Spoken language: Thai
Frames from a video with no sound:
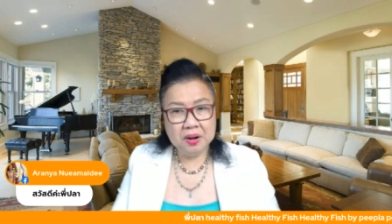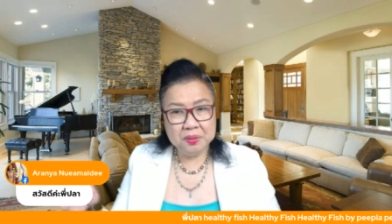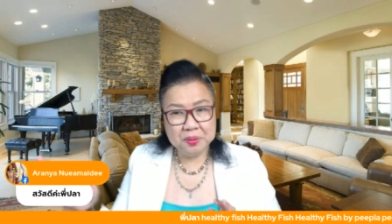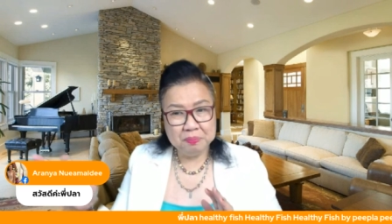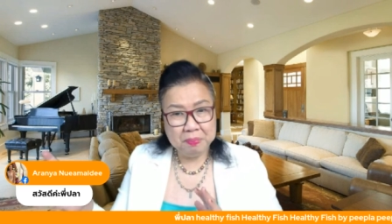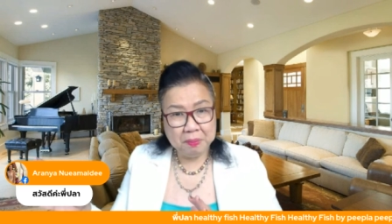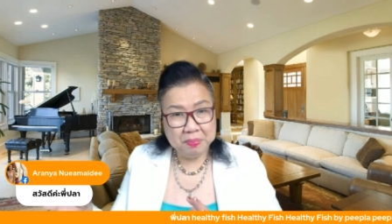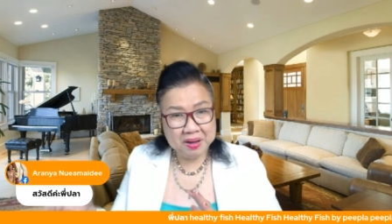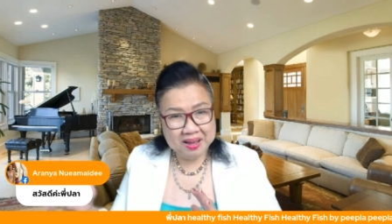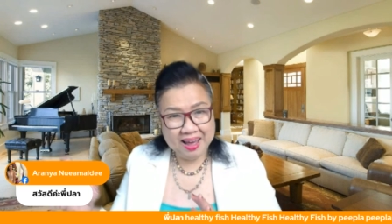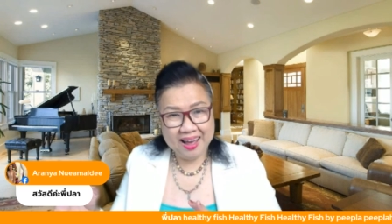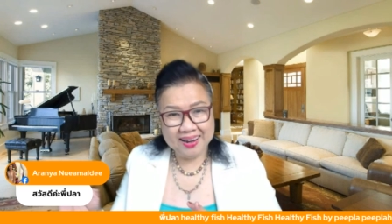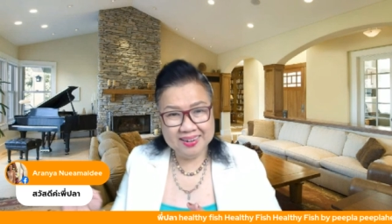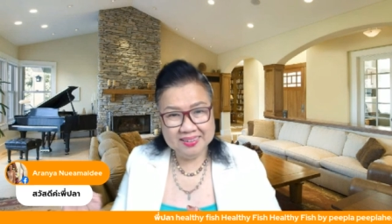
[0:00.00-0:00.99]
รถปรับอากาศ
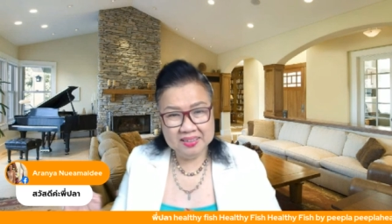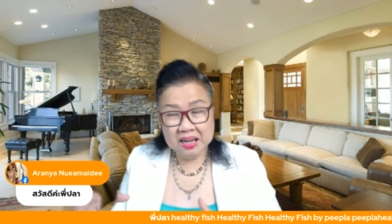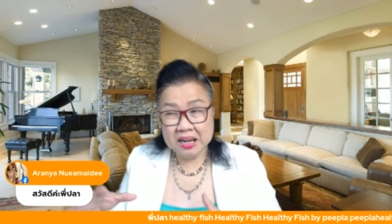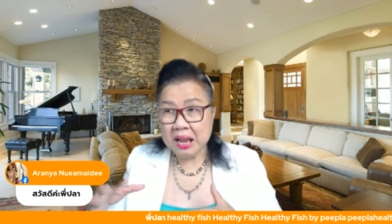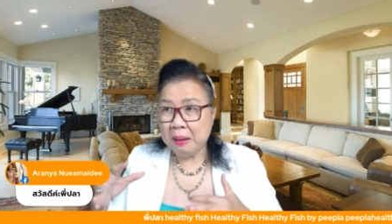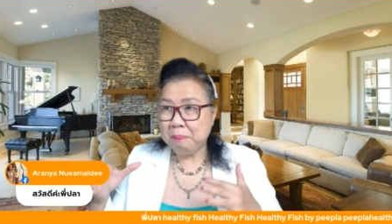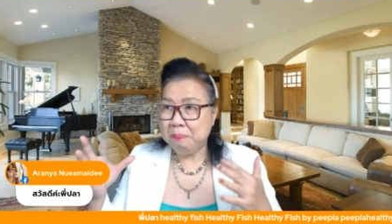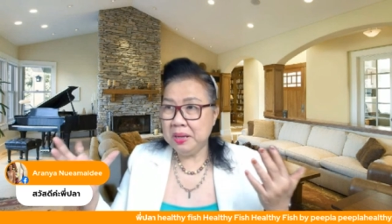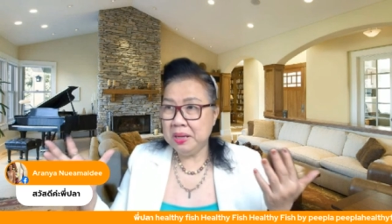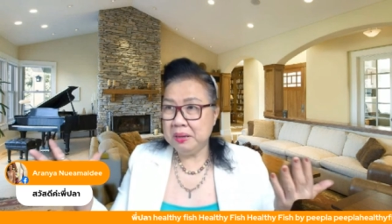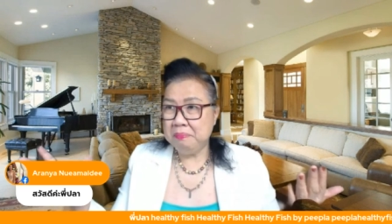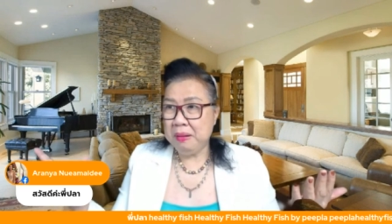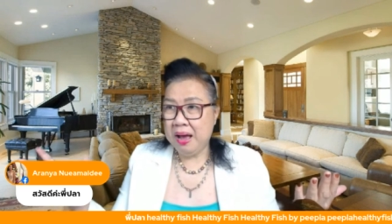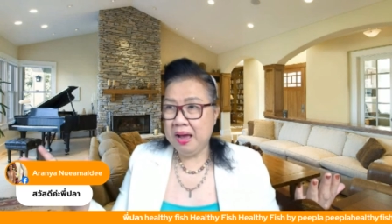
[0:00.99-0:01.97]
เลยหลับไปส
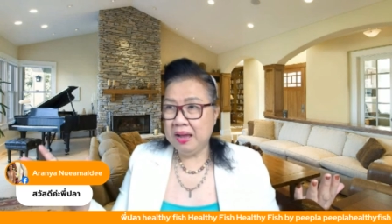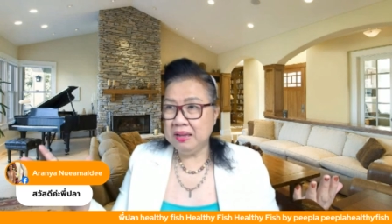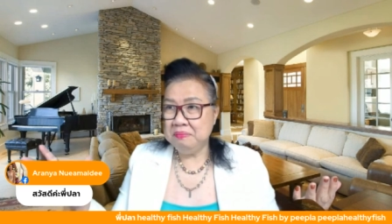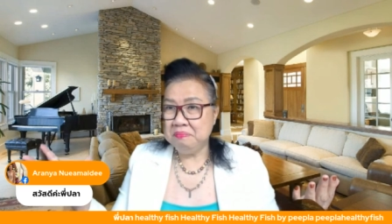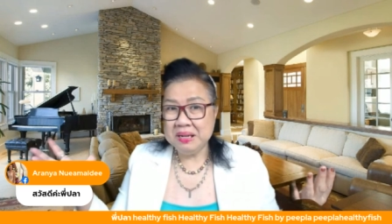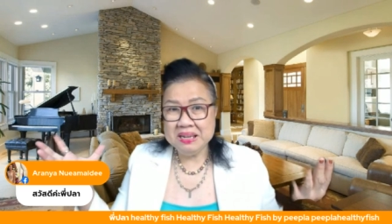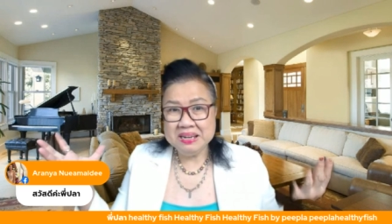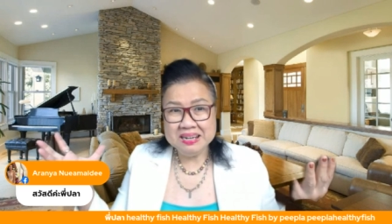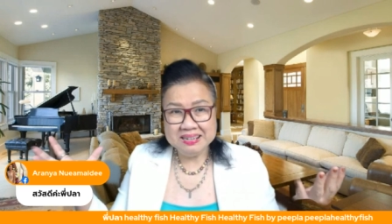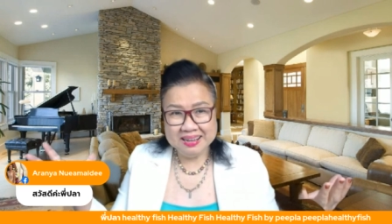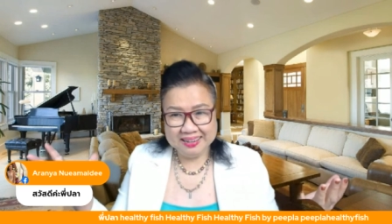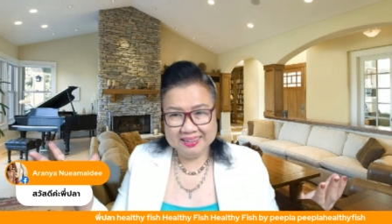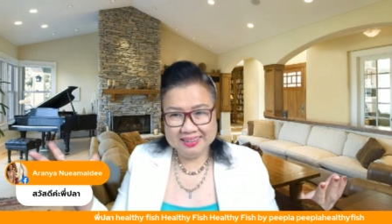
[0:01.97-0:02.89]
บายไม่เหนื่อย